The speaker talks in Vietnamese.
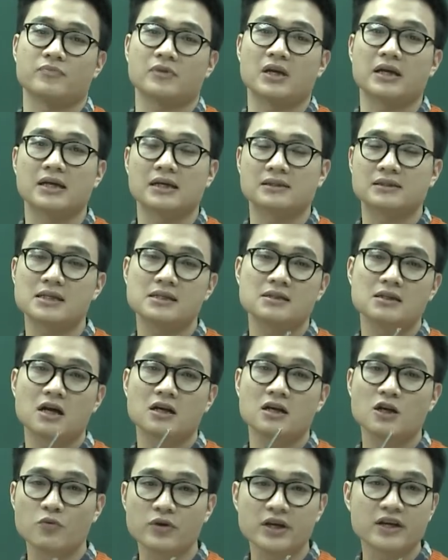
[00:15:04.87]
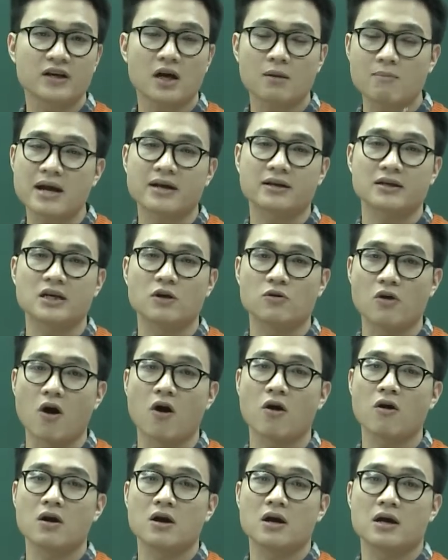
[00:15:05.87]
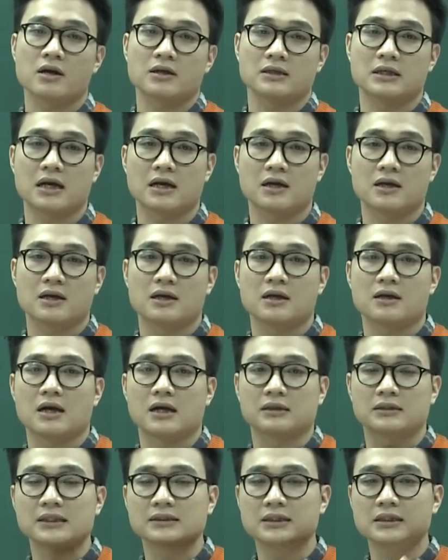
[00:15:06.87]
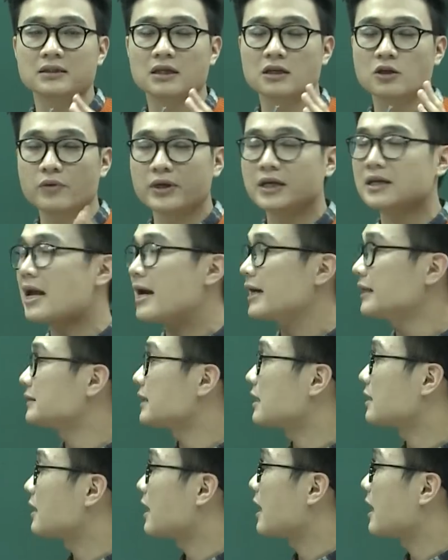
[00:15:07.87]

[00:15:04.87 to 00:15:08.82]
Thầy xin lưu ý các bạn điều đó nhé. À, thầy xin lưu ý lại rằng